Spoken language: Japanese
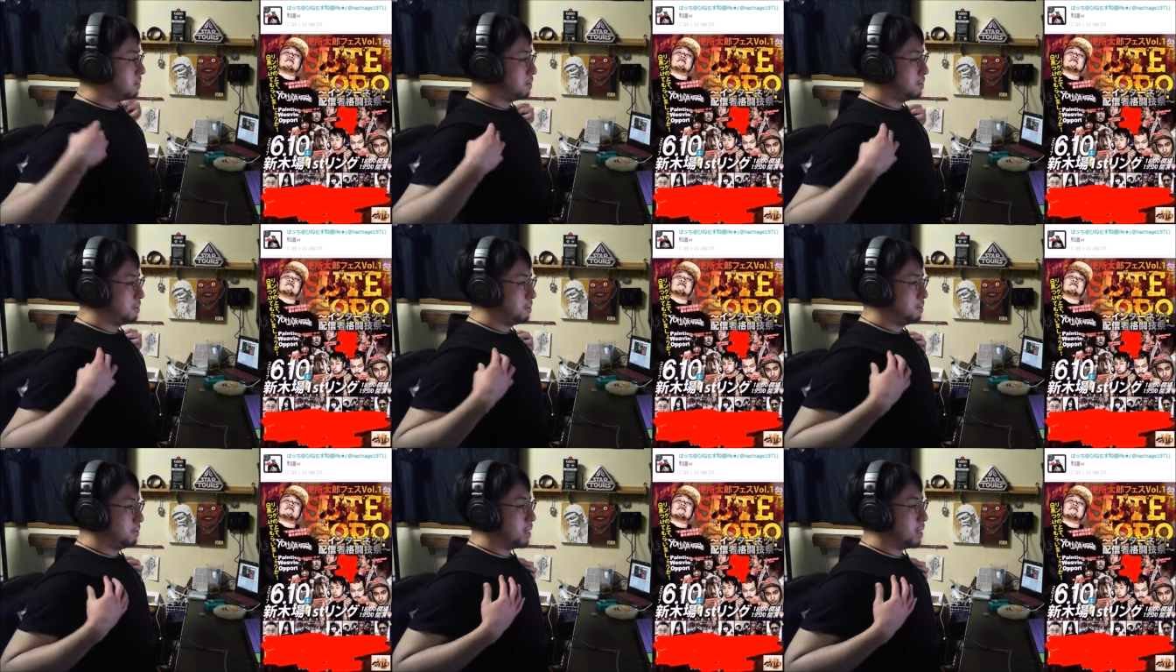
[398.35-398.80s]
な
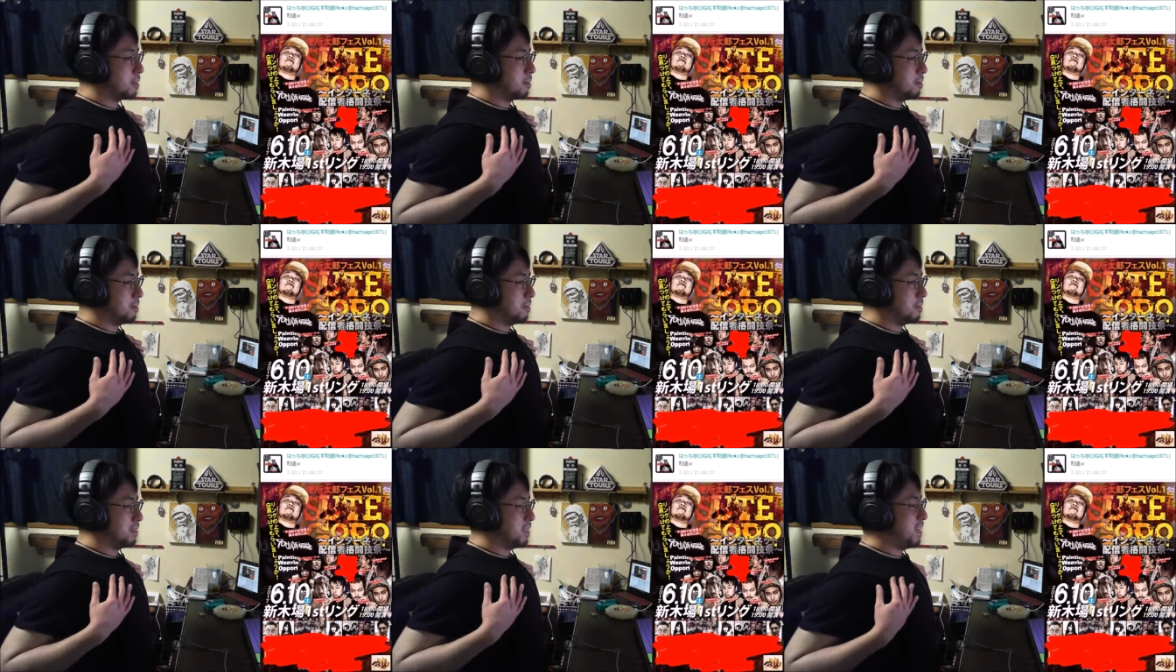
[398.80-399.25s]
んで笑い
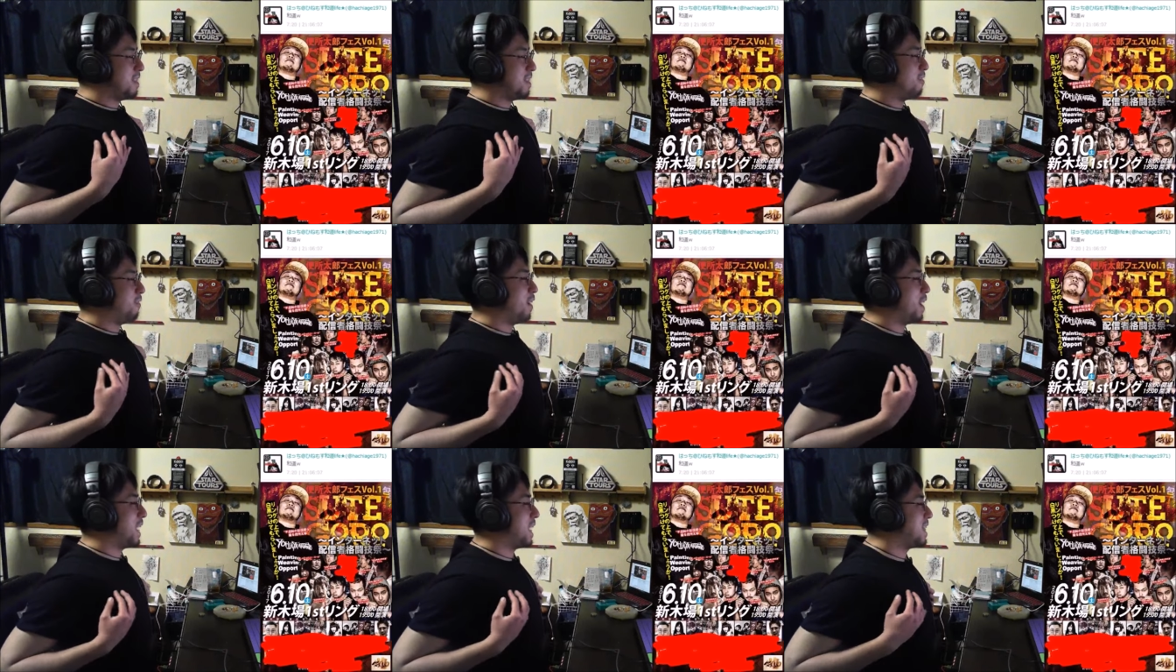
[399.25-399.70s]
なんだよ。
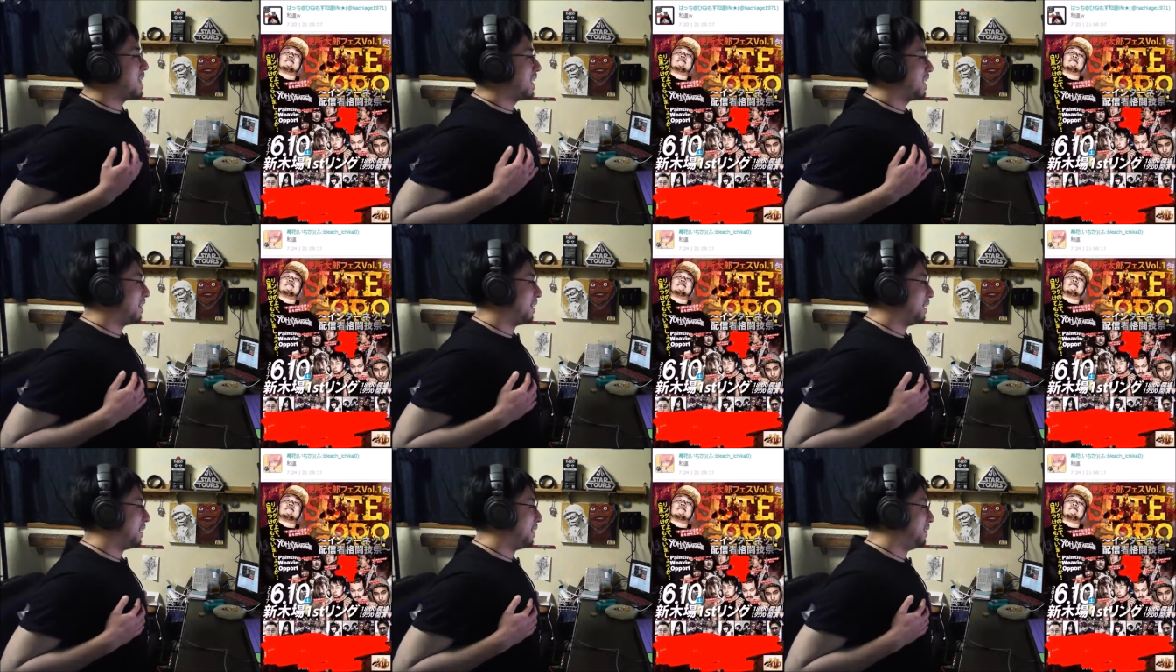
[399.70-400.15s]

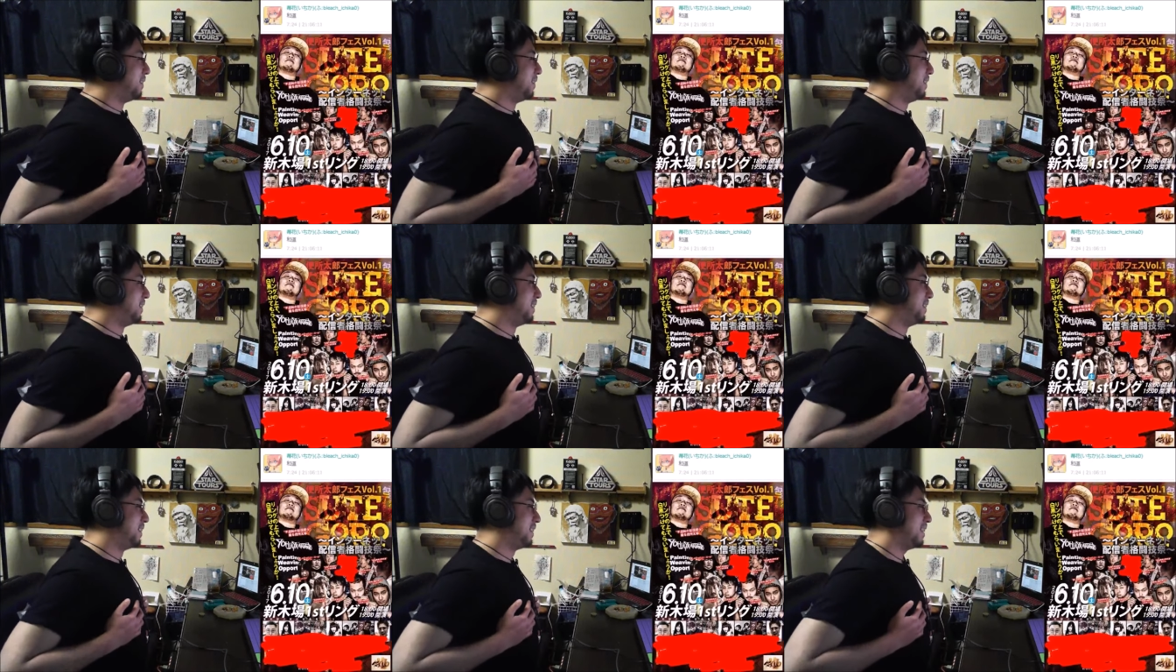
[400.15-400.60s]
なんで
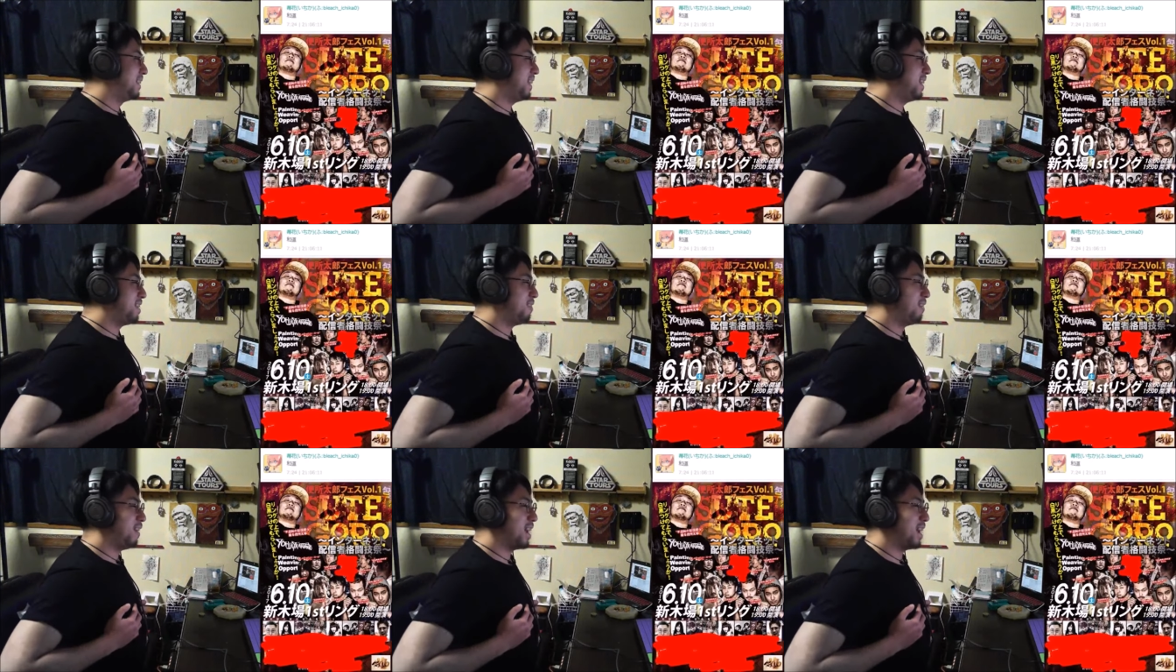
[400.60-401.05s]
笑いなんだよ。
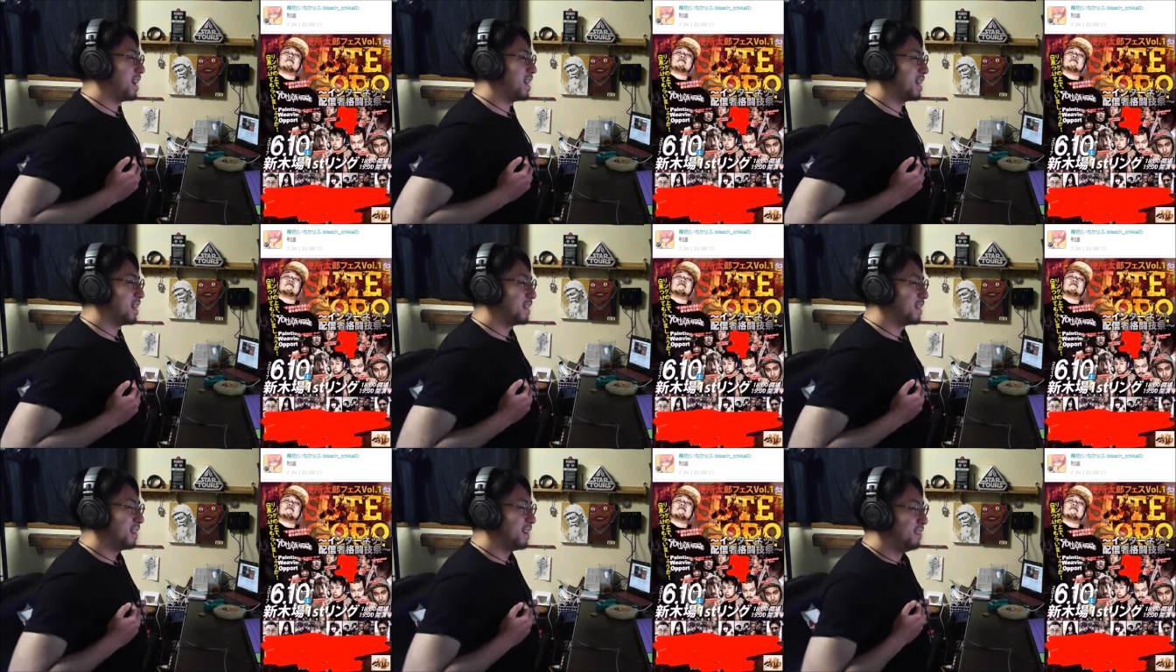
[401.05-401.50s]

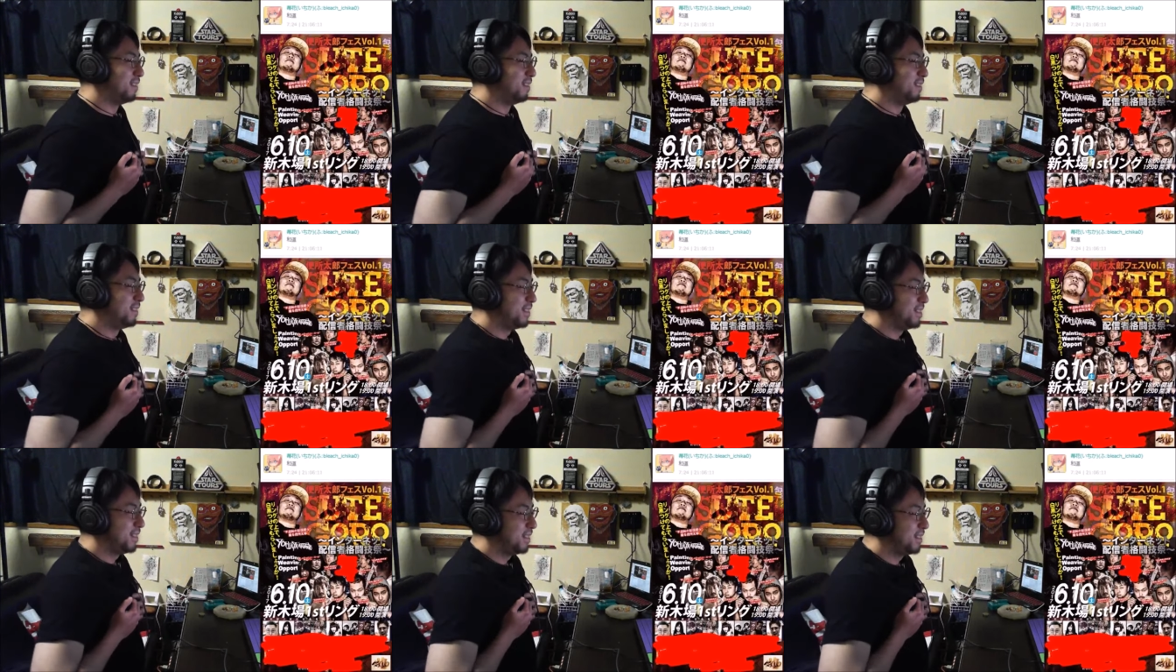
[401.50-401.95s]
まあ、こ
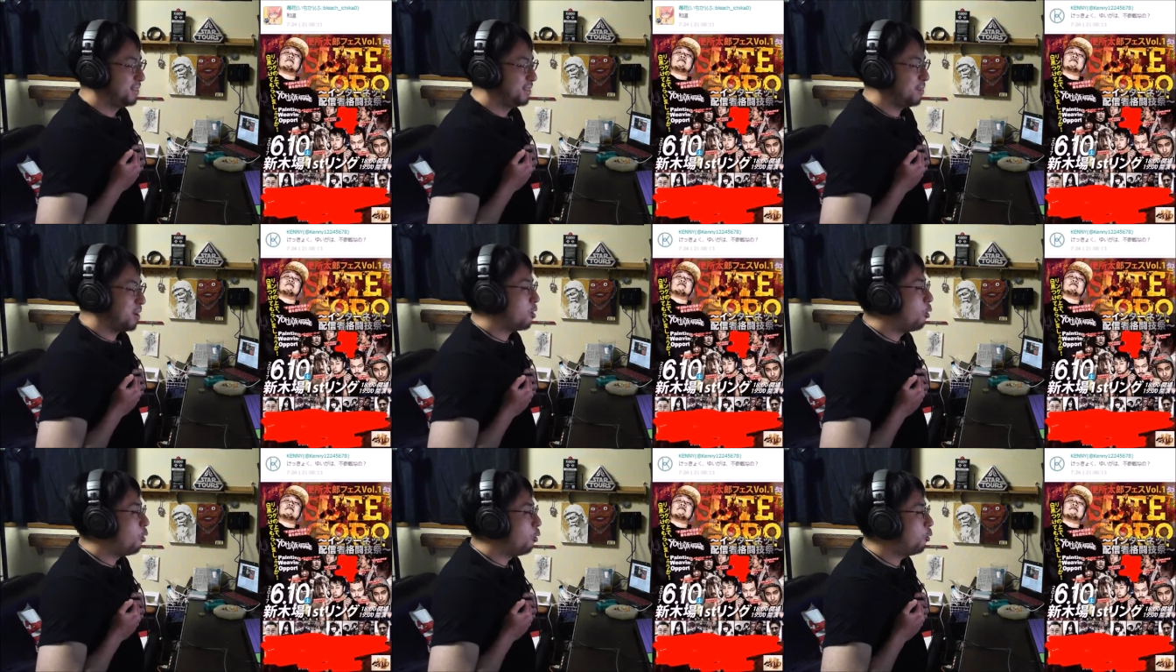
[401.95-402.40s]
こで聞いた
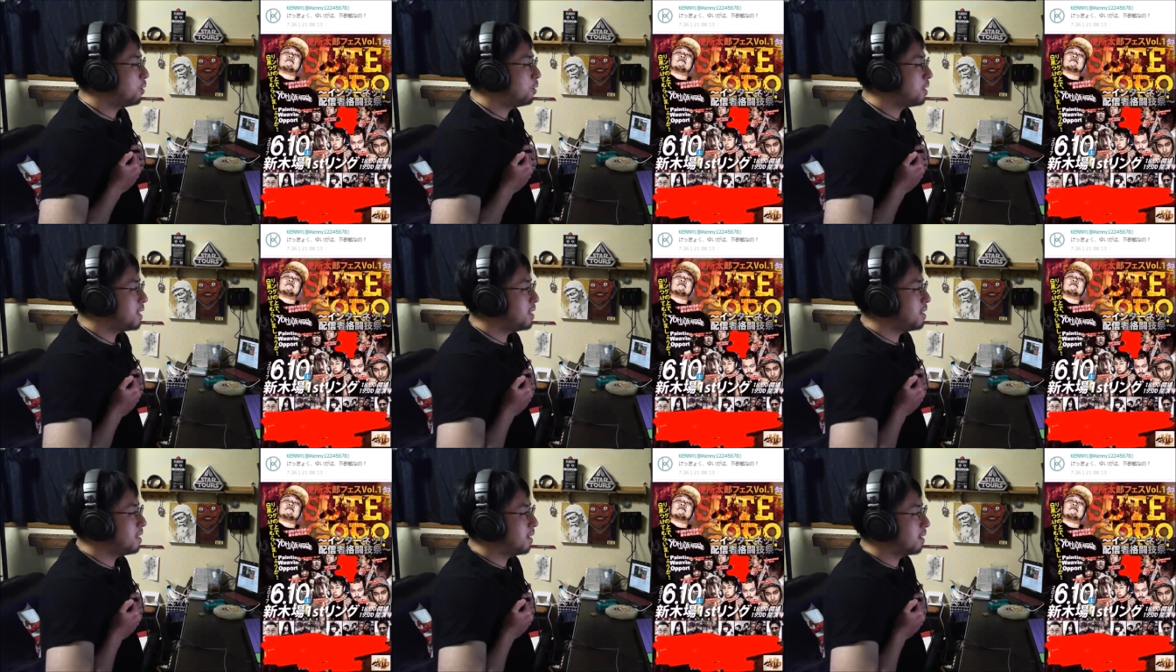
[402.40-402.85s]
らそうなる
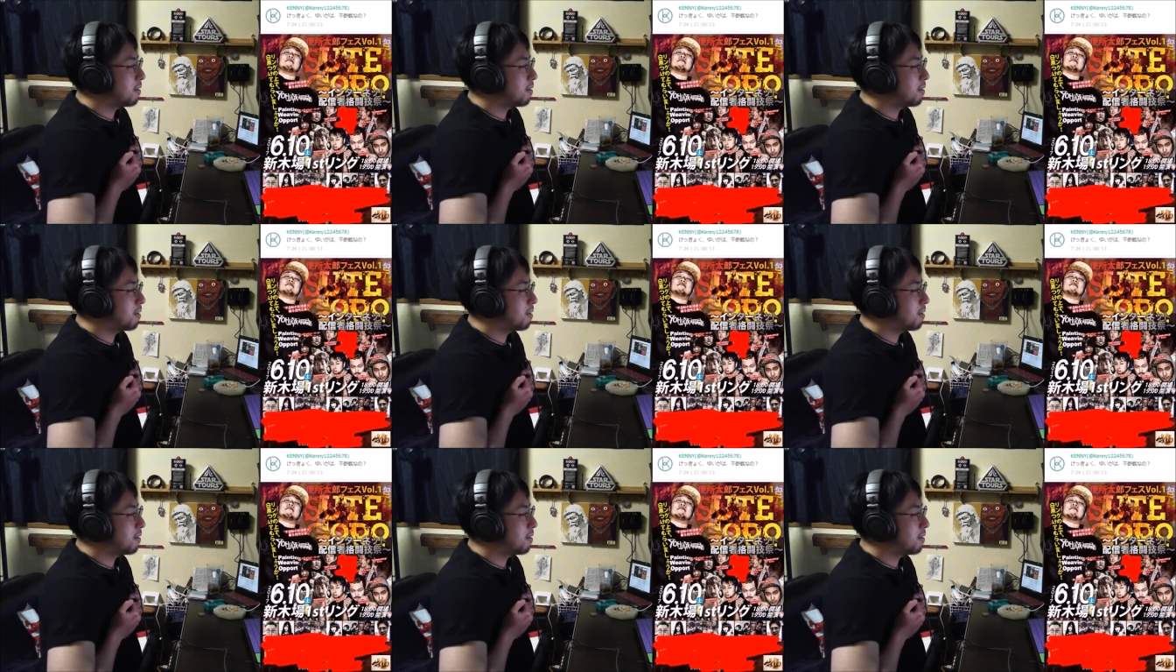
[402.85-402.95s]
か。